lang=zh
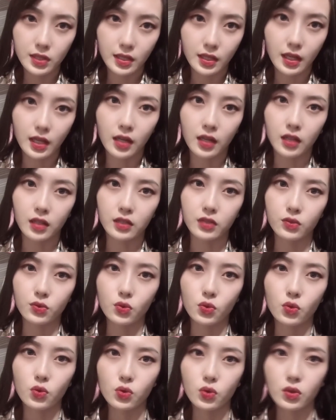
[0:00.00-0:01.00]
了。也就是
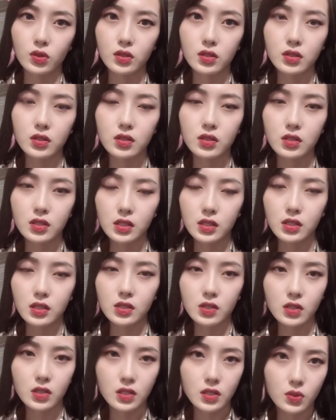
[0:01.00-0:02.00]
说，这期的集
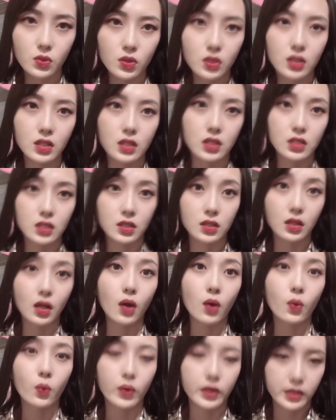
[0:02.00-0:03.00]
训已经到尾
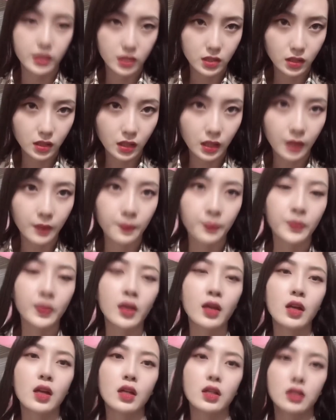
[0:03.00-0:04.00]
声了，
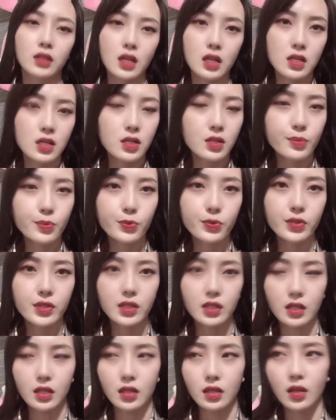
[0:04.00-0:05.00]
但是目
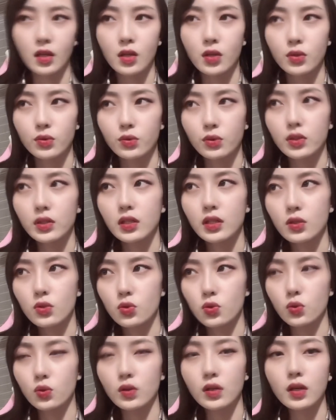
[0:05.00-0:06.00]
前。队内除
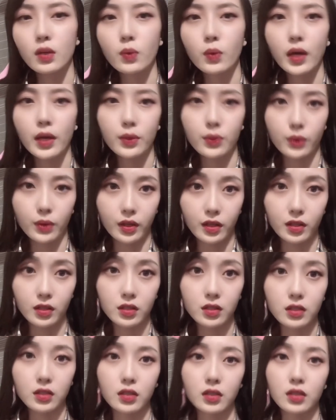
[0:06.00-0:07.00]
了外援
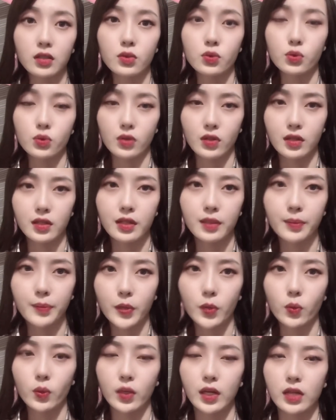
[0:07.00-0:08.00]
和主教练没回
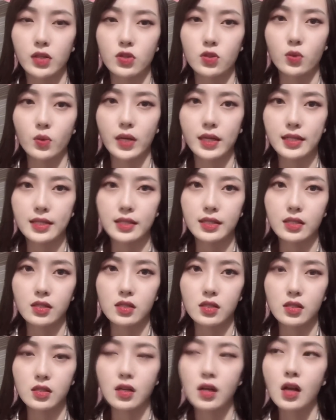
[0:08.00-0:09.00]
来之外，其实
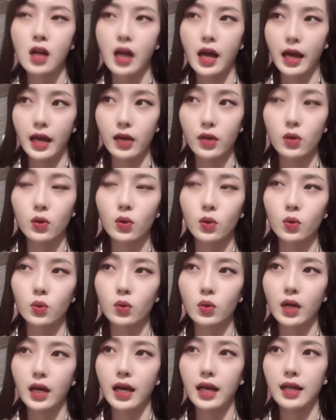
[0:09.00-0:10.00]
还有
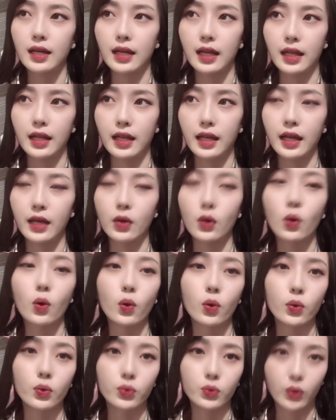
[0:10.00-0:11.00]
阿兰，还有侯永
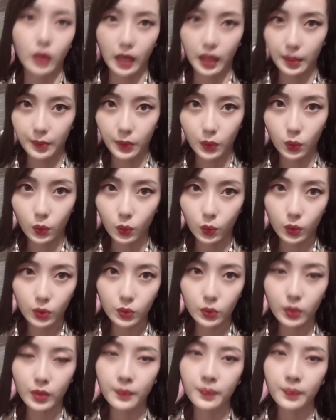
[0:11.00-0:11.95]
永还没有归队。